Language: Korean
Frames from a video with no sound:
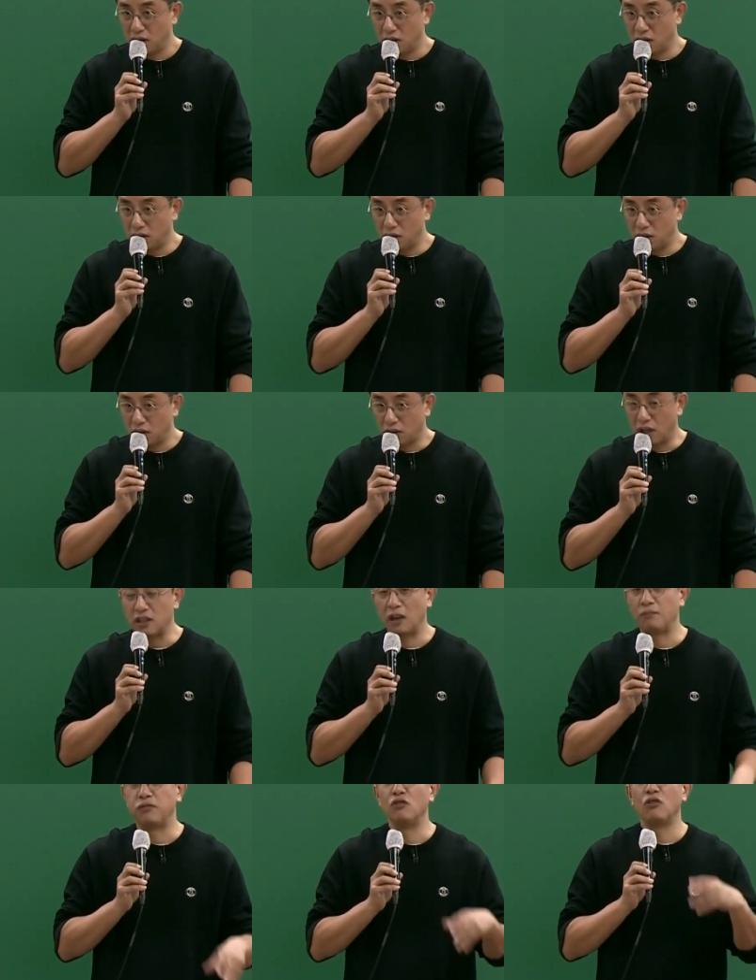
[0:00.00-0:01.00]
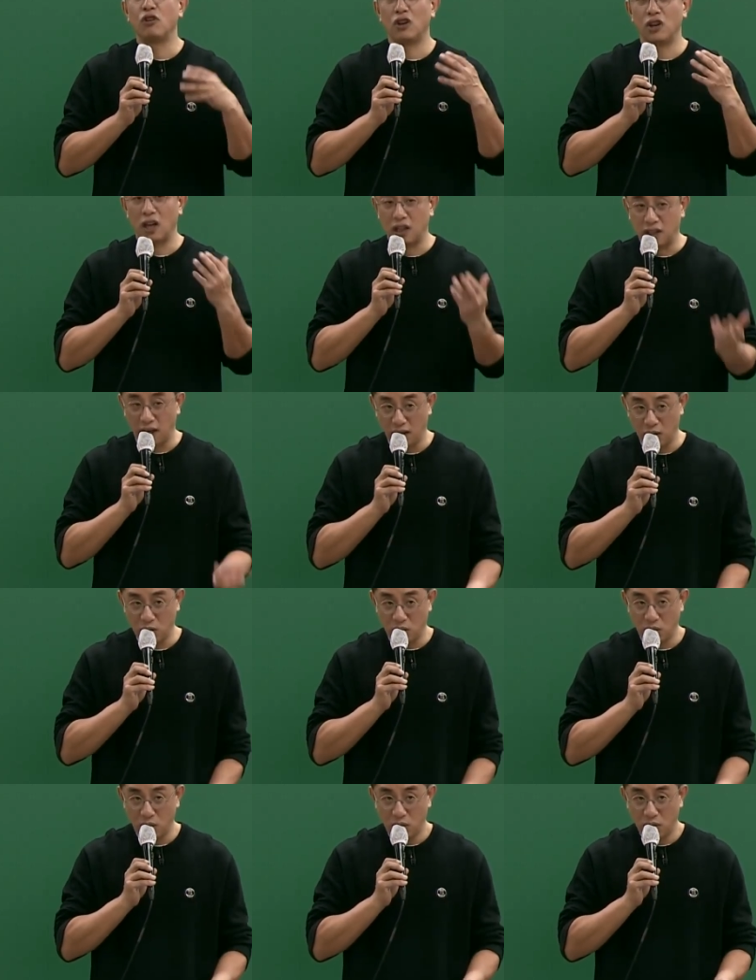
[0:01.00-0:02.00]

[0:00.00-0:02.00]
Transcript: 그죠? 굉장히 분권화되어 있고.